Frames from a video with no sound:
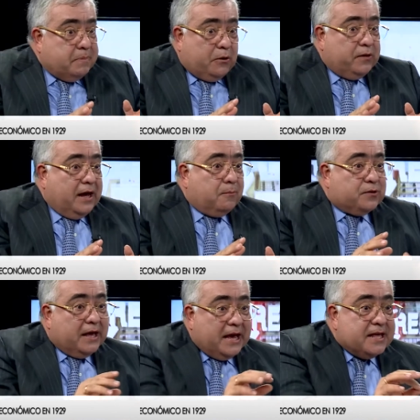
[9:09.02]
pero
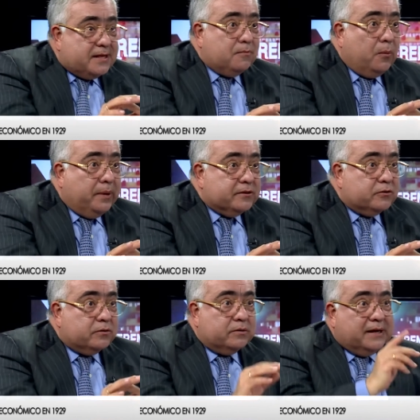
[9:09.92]
digamos, en ese
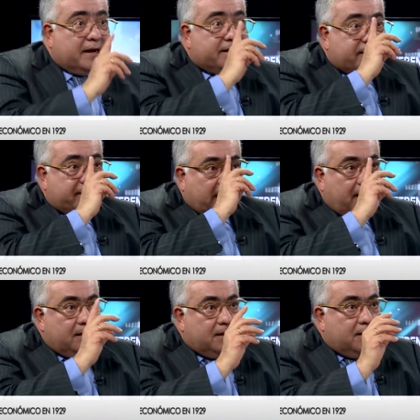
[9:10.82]
momento la receta,
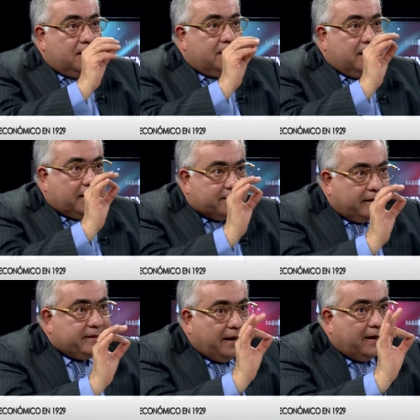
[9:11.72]
la
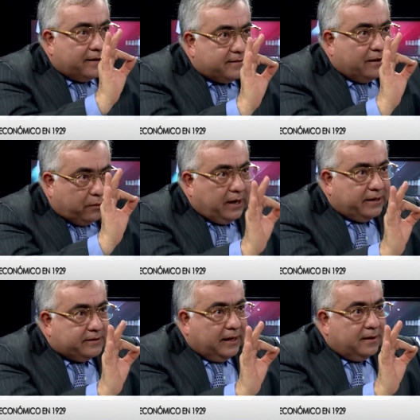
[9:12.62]
receta era la receta
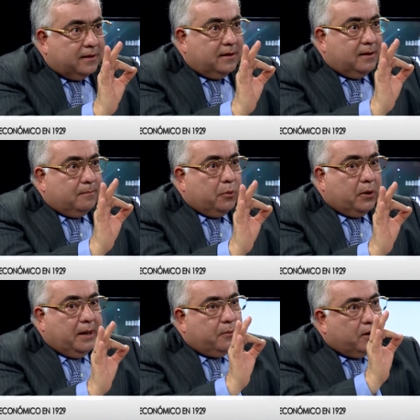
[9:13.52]
correcta. ¿Por
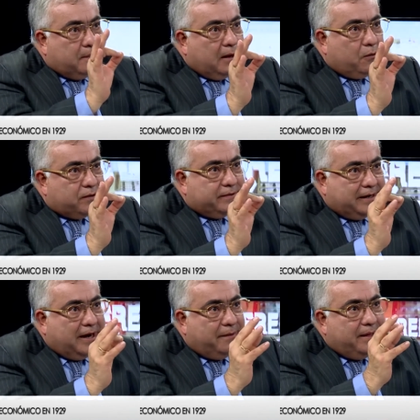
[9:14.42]
qué? Porque el Banco
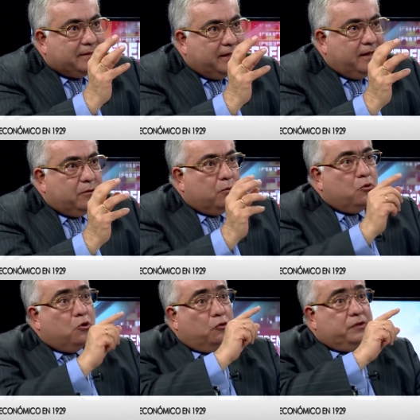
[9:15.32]
Central había tenido en un
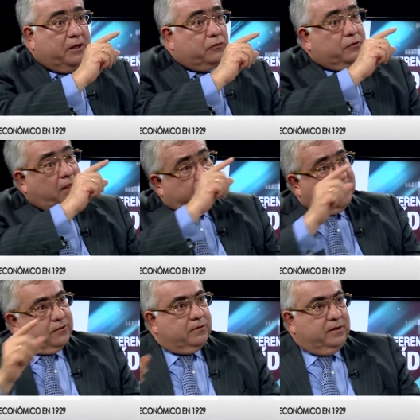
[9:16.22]
contexto
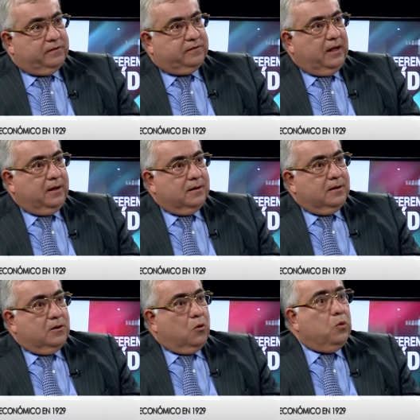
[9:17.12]
deflacionista
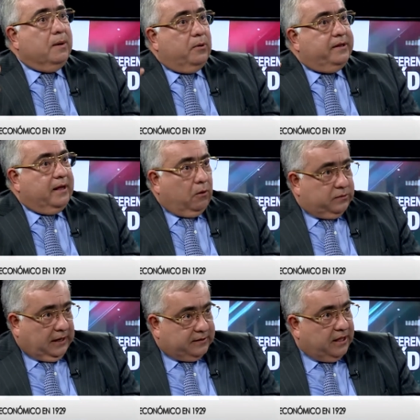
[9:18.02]
una política
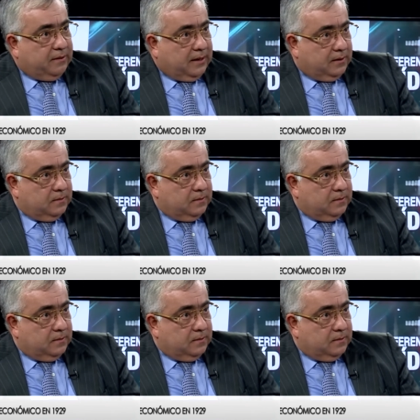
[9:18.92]
contractiva